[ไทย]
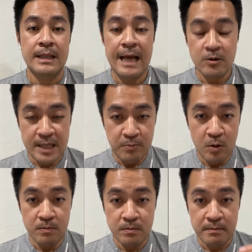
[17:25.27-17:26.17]
แล้วถ้า
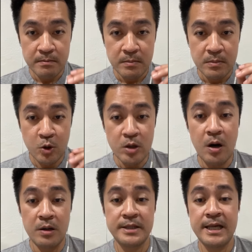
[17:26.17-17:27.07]
ผมงด
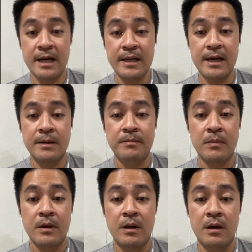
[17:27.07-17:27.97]
ออกเสียงเนี่ย
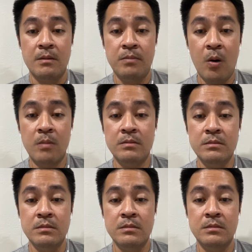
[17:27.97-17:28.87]
ผม
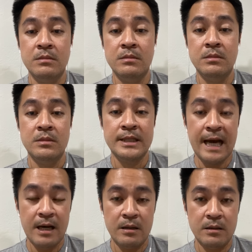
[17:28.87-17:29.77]
จะ